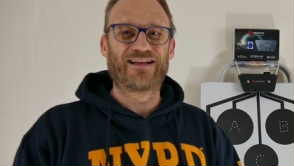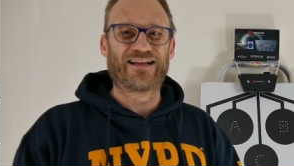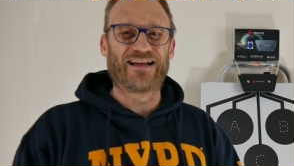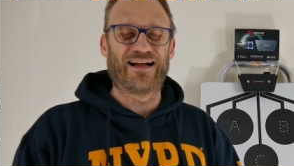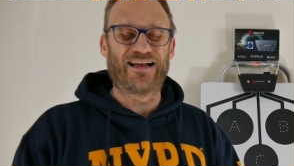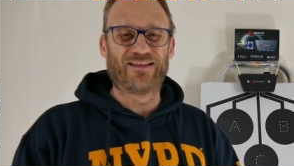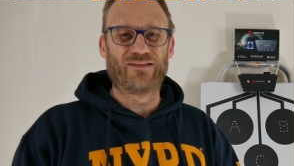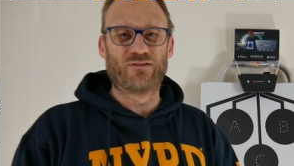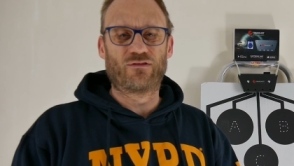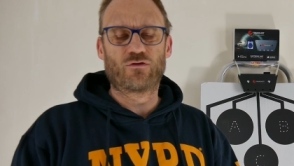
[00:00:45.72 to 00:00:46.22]

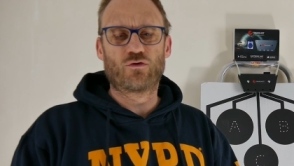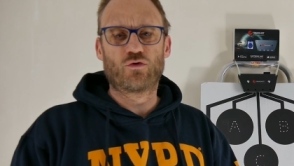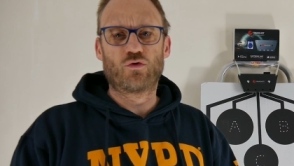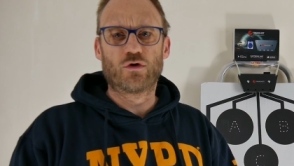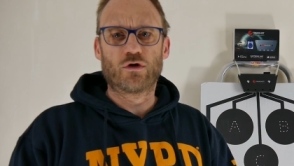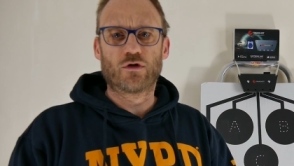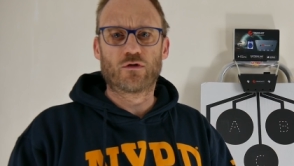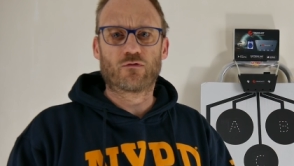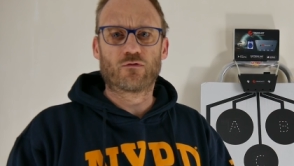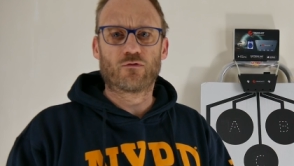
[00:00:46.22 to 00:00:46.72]
ganz
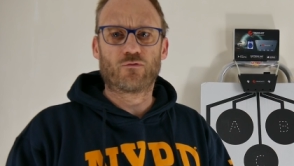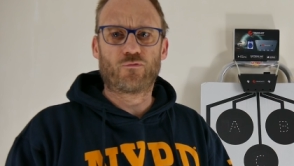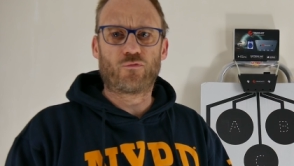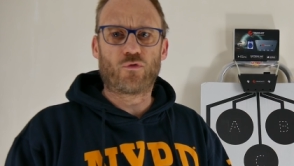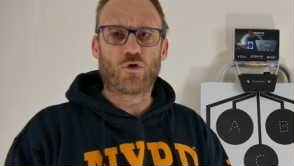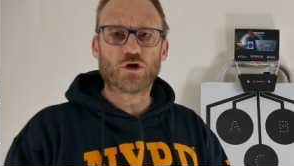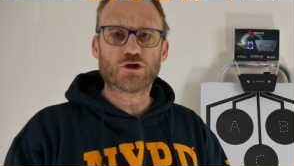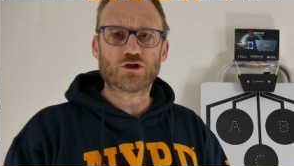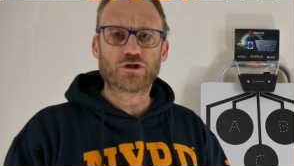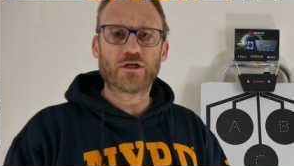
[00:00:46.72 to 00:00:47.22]
kurz
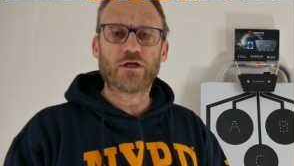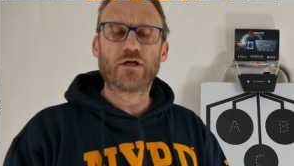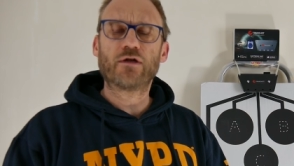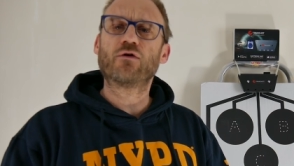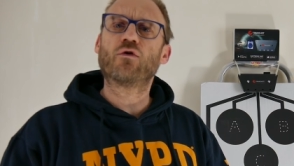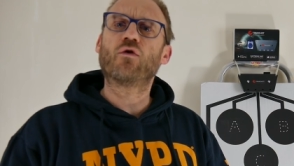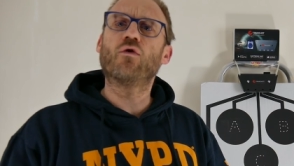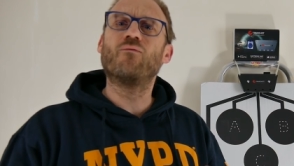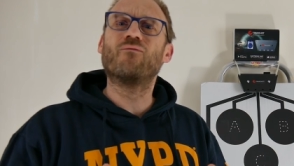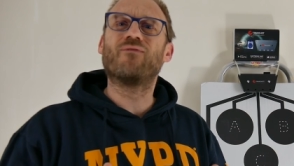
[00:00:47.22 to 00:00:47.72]

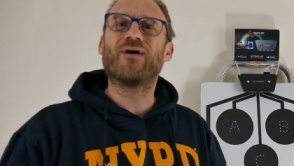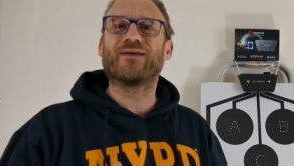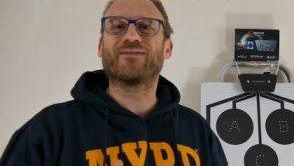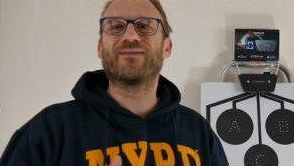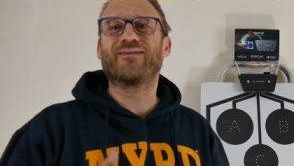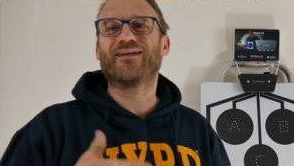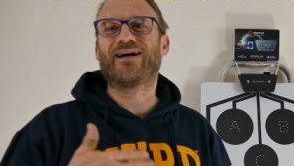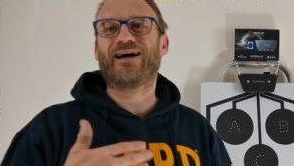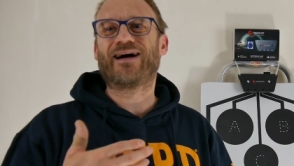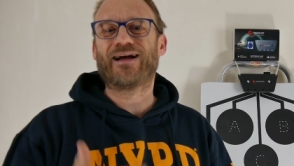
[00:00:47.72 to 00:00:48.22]
vorstellen, um was
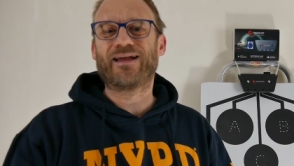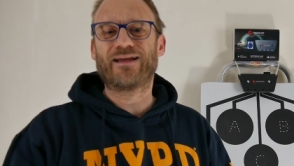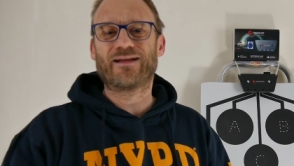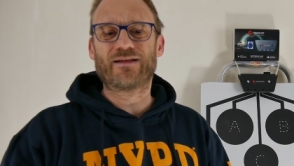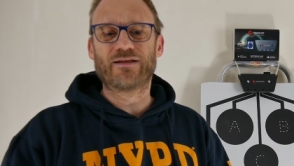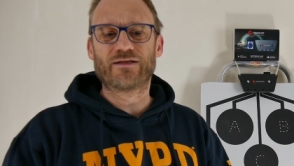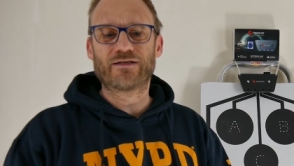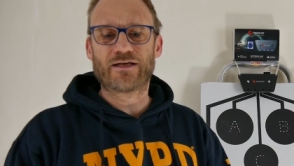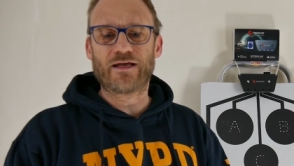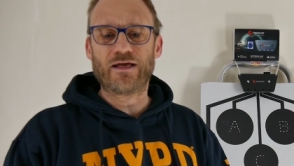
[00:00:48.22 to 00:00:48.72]
es
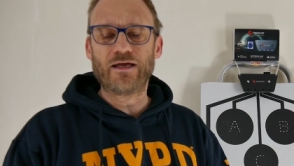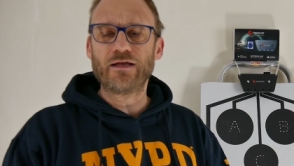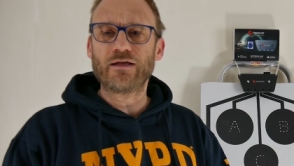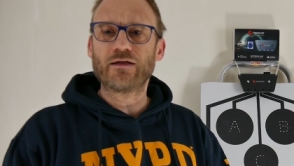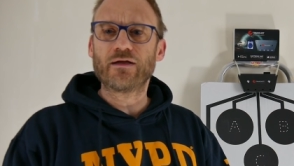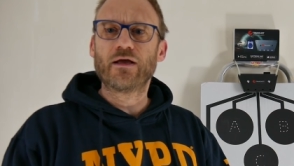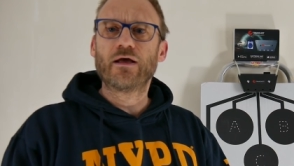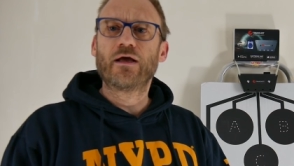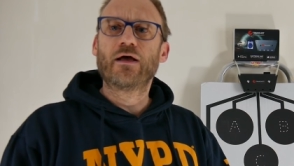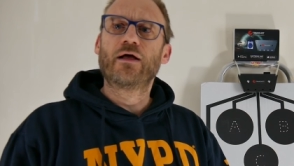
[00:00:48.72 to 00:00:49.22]
eigentlich geht,